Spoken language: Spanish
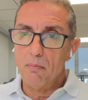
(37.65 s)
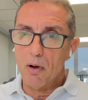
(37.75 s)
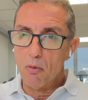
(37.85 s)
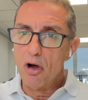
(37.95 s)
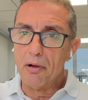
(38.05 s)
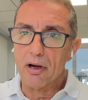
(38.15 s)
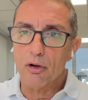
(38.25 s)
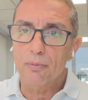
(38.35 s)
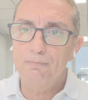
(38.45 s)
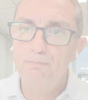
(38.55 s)
Vamos a
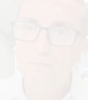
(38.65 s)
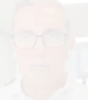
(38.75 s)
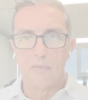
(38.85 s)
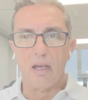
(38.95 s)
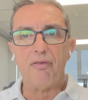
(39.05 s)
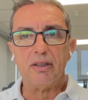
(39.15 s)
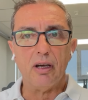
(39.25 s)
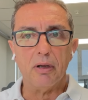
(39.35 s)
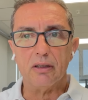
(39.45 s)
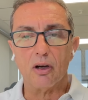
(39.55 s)
verlo.
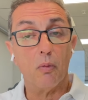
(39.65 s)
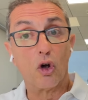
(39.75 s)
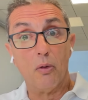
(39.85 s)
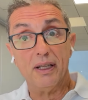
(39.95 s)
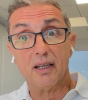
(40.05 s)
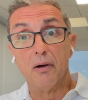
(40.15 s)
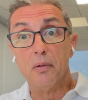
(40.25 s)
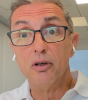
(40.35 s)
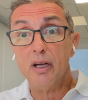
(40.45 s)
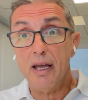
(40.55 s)
Efectivamente, como os
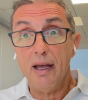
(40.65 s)
comentábamos,